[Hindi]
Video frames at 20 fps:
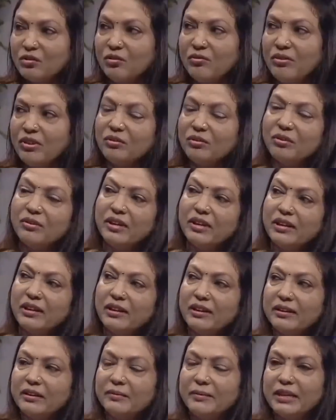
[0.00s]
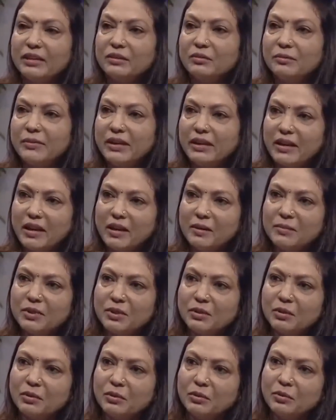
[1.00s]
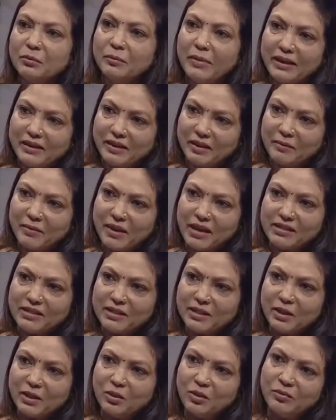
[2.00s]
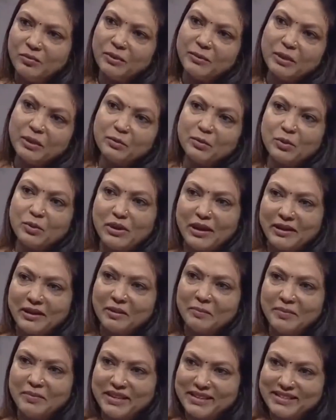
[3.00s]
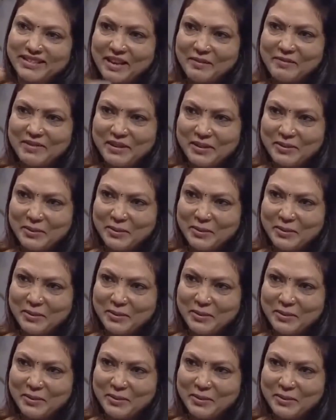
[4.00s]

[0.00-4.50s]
तो फिर उन्होंने कहा कि बेटा तुम एक काम करो तुम मैट्रिक पास कर लो फिर मैं तुमको डायरेक्ट पीएसआई बना